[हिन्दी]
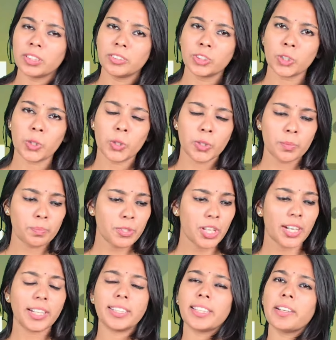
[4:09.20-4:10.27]
जो
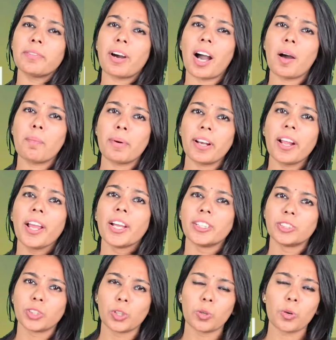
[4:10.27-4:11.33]
चरण थे वहाँ पर
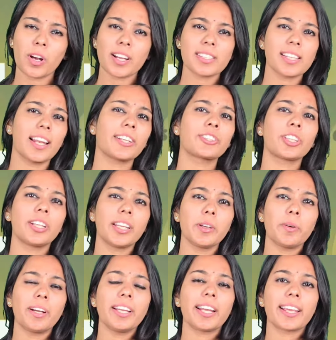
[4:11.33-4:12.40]
जिन लोगों का सिलेक्शन नहीं
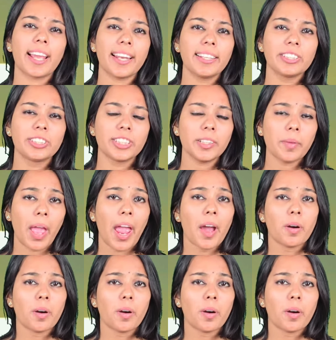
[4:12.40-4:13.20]
हुआ या कह लीजिए